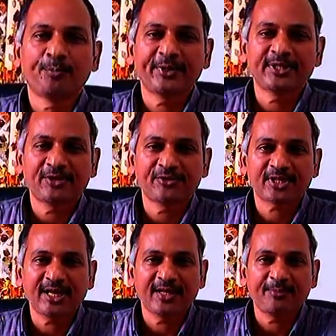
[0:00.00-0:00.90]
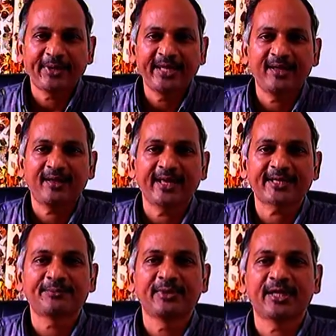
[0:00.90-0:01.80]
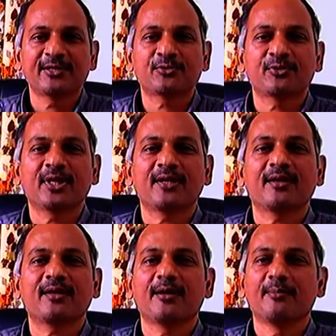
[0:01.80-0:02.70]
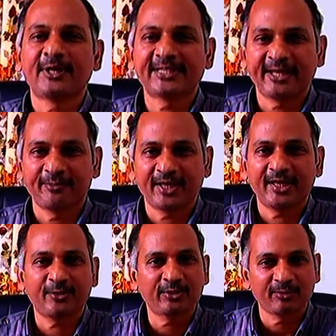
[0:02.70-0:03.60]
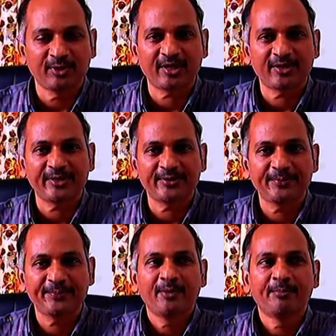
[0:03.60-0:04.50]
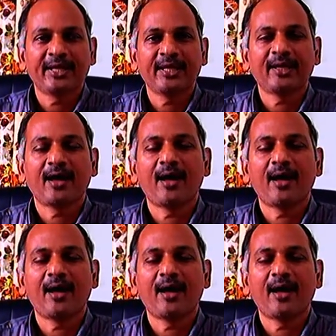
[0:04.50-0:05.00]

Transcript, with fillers: ముప్పై సంవత్సరాలకు పైగా ఎక్స్పీరియన్స్ ఉన్న మా చైర్మన్ గారు తిరుమలరావు గారు మరి